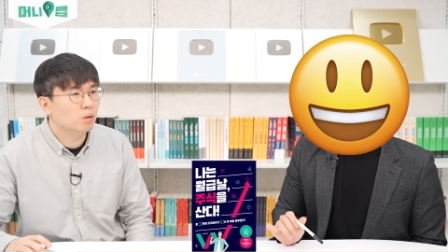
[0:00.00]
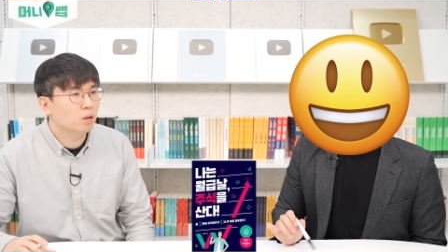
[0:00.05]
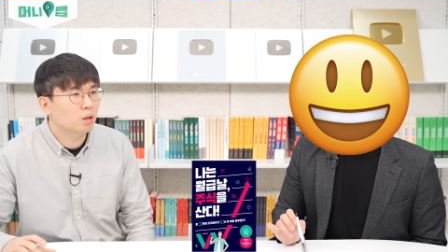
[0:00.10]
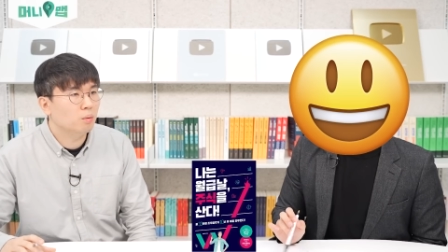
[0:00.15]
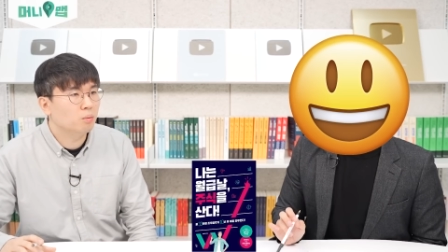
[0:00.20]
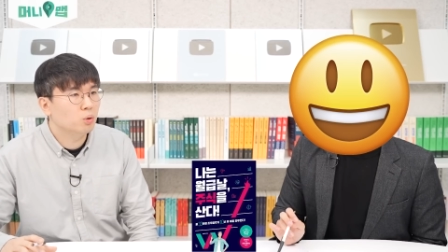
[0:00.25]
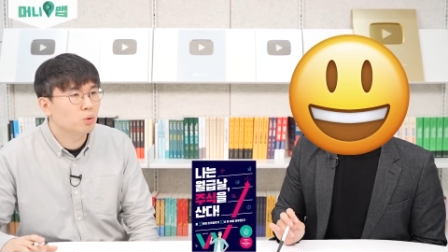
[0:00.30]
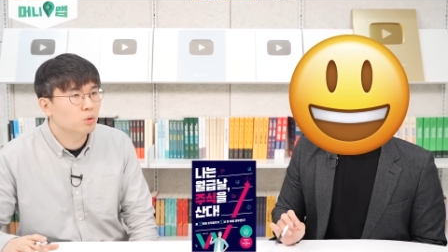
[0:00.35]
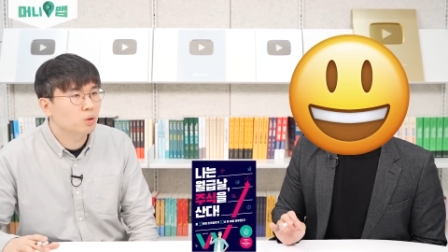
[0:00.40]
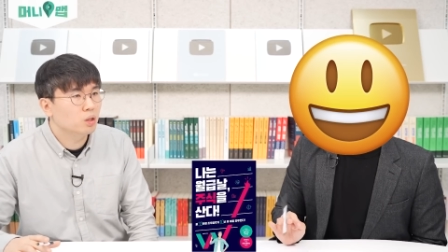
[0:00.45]

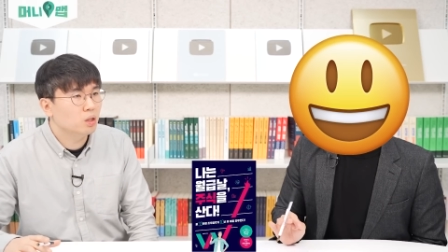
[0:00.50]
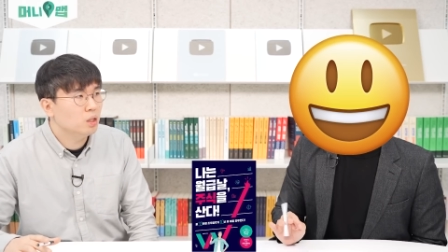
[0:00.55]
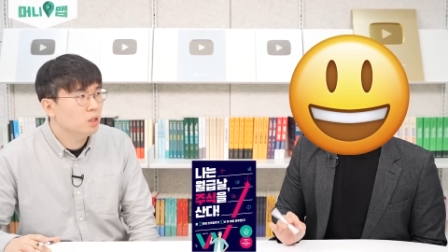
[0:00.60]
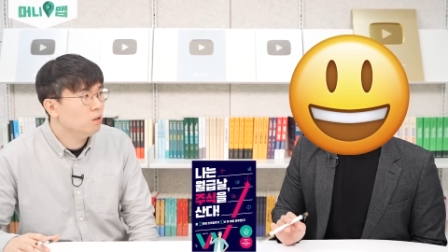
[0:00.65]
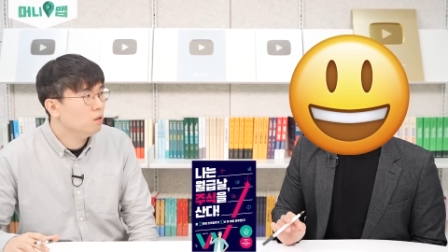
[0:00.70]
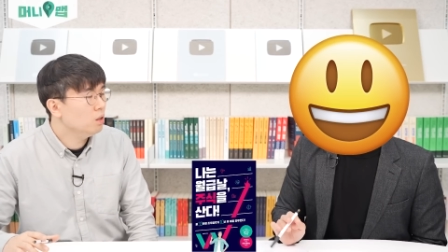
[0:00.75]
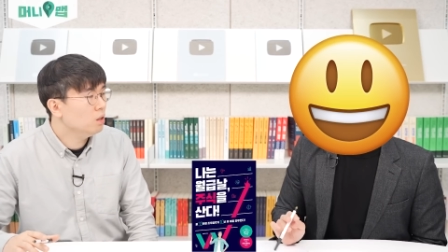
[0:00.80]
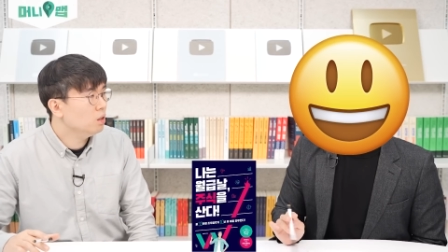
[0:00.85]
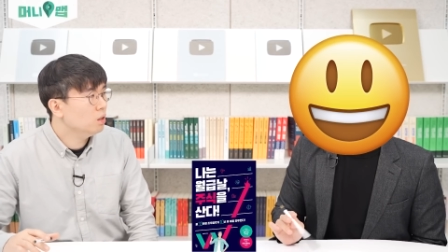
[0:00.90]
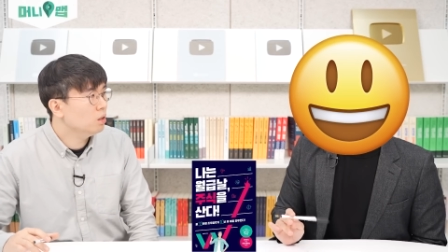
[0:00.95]
압도적인
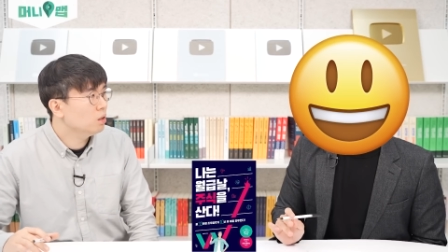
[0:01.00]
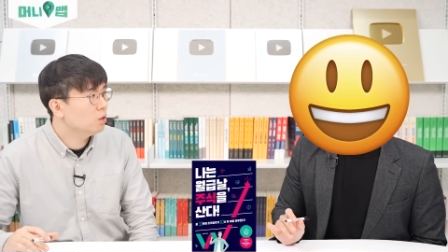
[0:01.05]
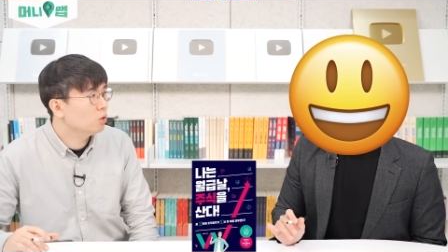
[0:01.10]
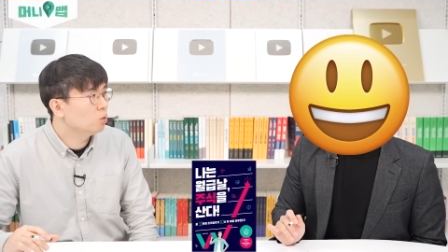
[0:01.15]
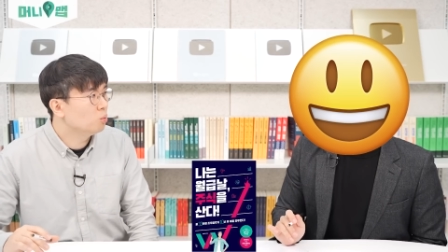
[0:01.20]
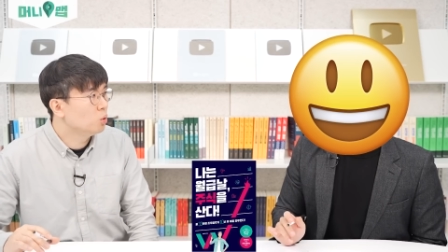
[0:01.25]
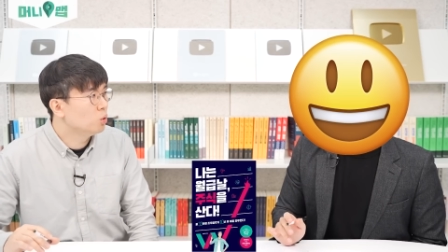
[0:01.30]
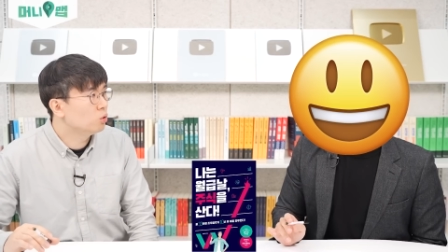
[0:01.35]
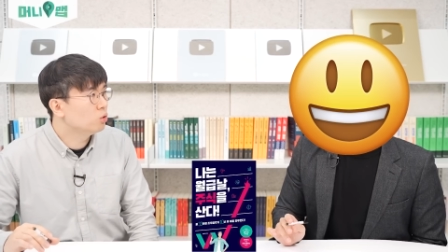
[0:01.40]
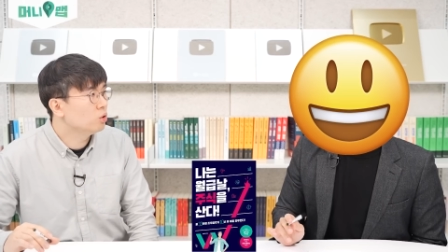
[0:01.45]

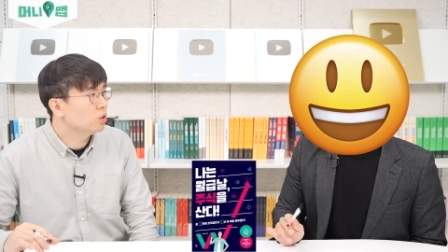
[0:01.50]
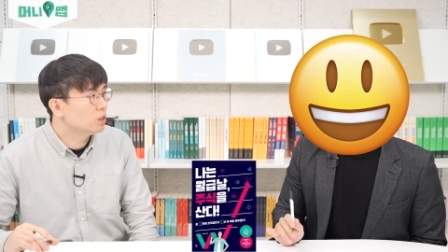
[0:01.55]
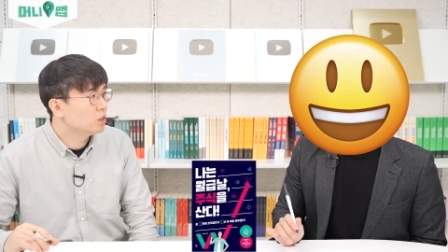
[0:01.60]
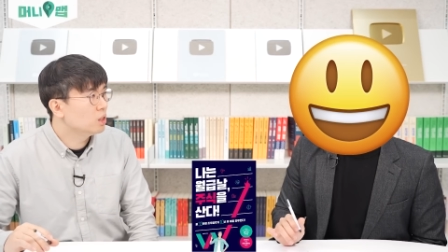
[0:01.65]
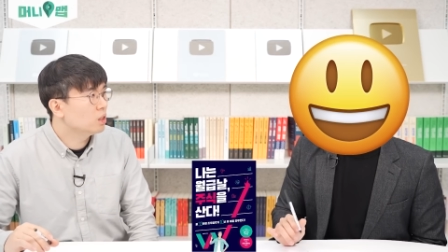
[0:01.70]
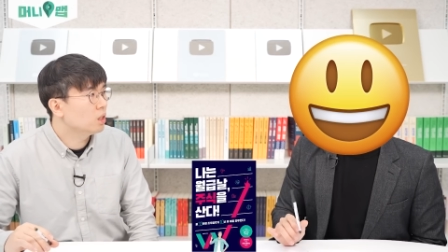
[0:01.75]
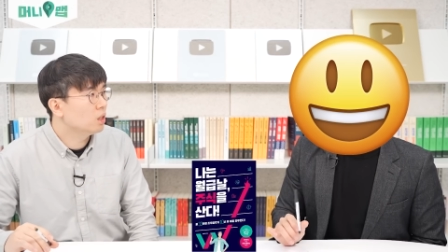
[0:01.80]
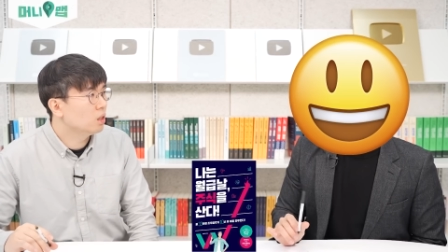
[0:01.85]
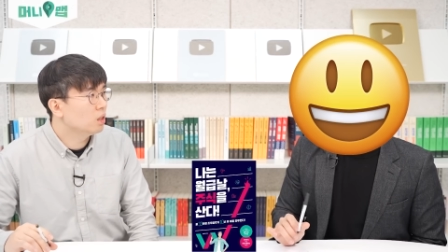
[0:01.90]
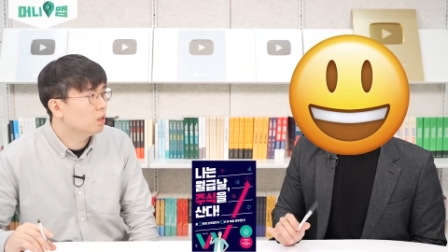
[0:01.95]
1위라고 볼 수도
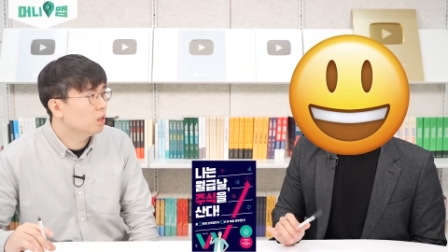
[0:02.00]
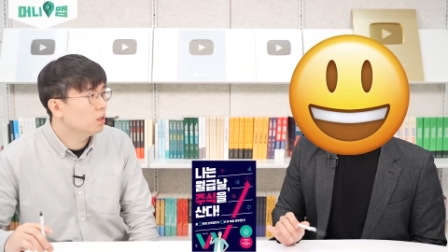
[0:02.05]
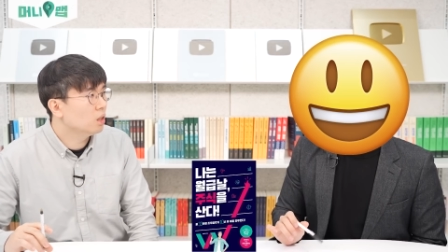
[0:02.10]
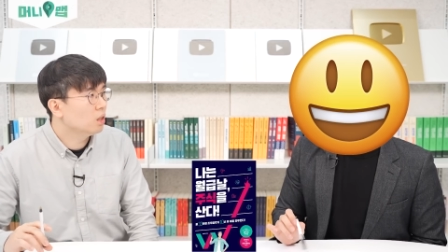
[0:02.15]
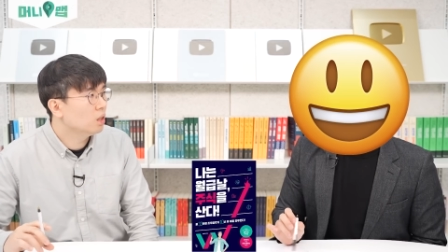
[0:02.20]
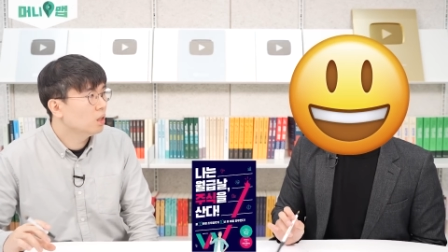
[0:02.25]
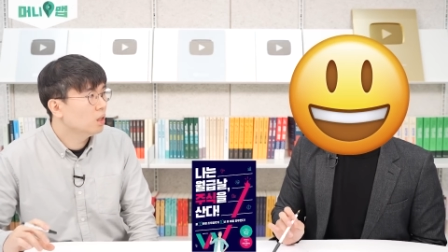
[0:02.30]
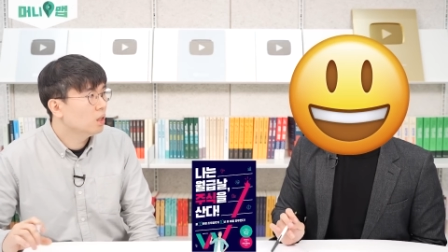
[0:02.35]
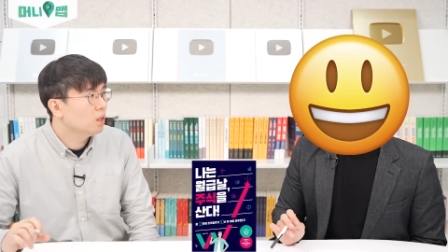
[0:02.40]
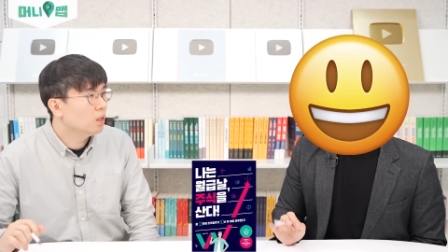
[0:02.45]
있을 텐데
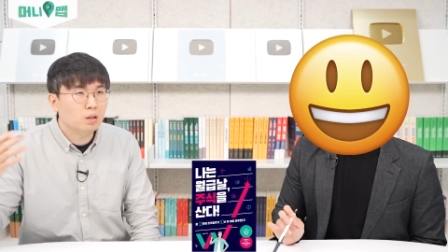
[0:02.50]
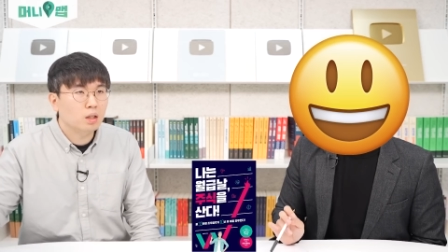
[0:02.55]
맞아요.